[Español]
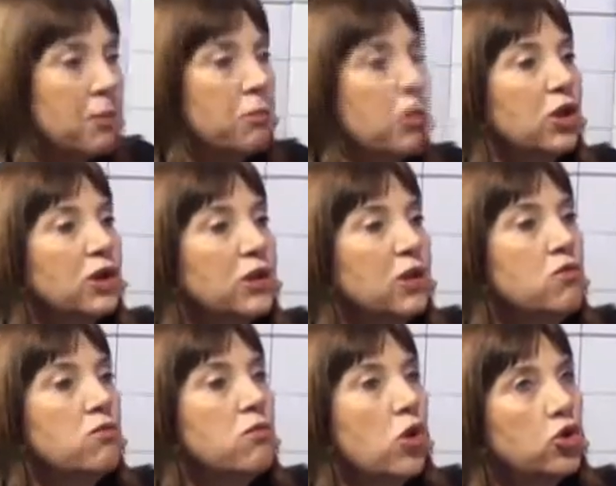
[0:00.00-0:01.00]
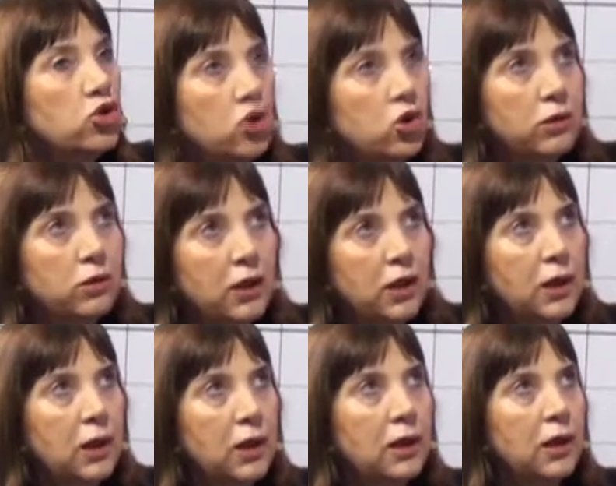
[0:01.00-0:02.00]
Porque tiene un montón
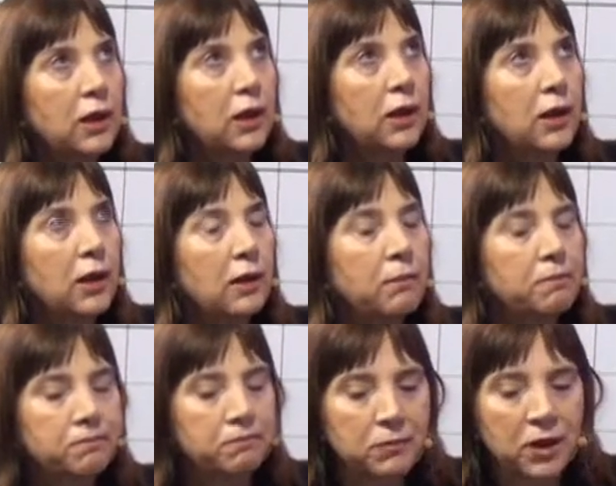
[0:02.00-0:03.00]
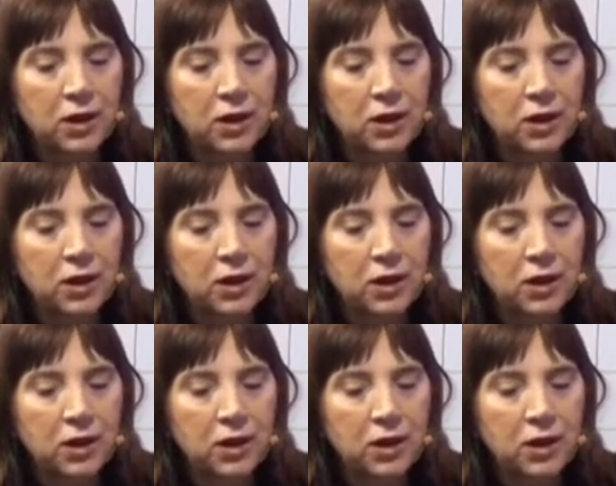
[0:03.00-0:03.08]
de eh,